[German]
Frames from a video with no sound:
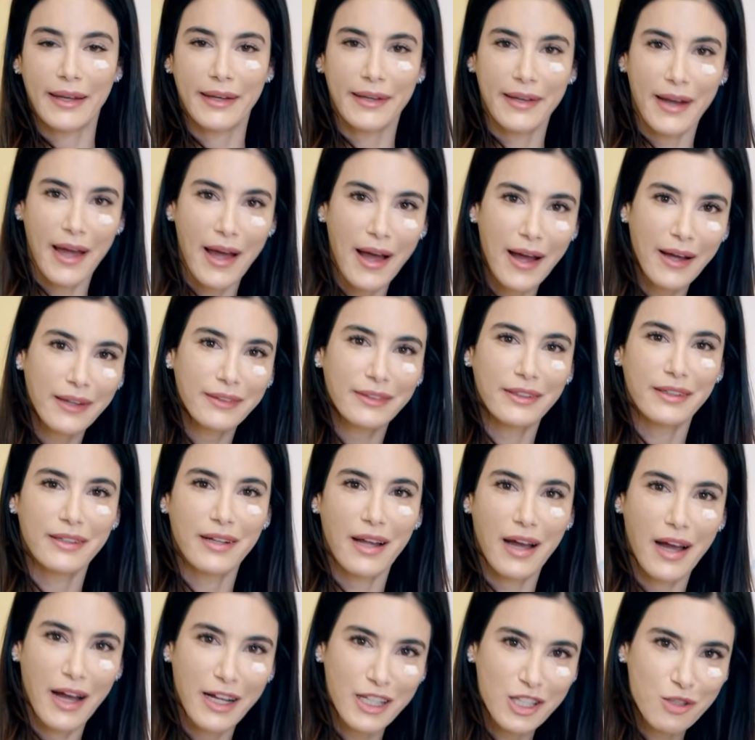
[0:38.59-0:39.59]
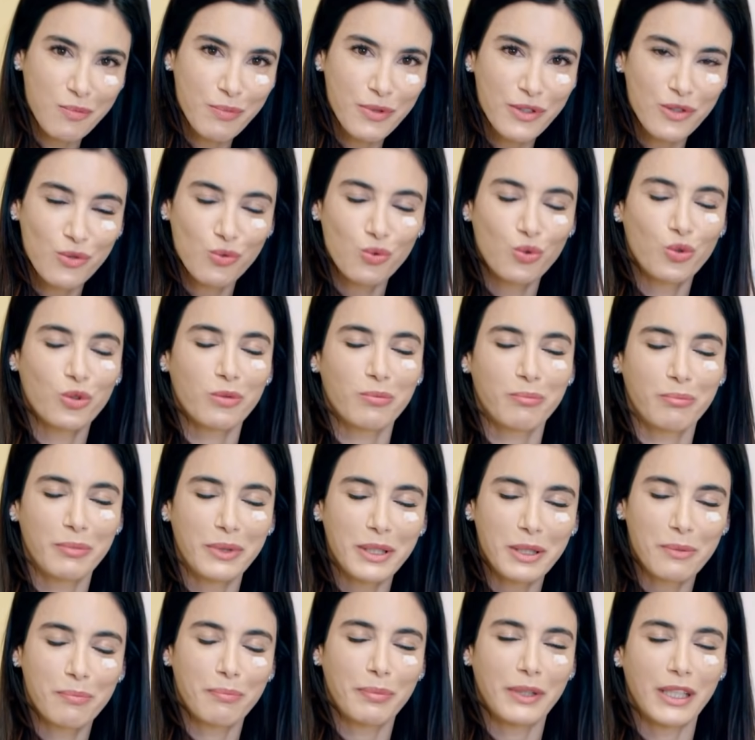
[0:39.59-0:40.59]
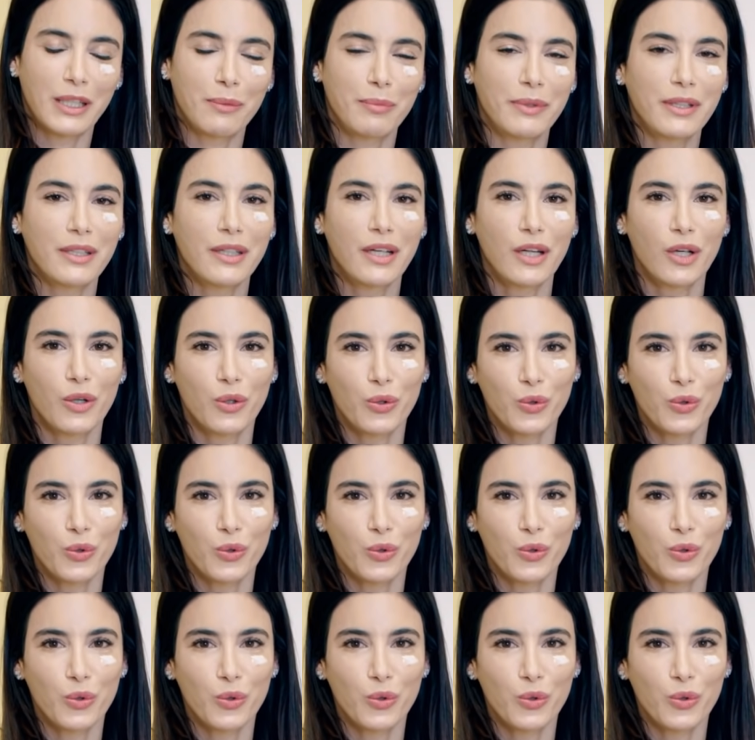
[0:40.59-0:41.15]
nach den Arztbesuchen mit Baby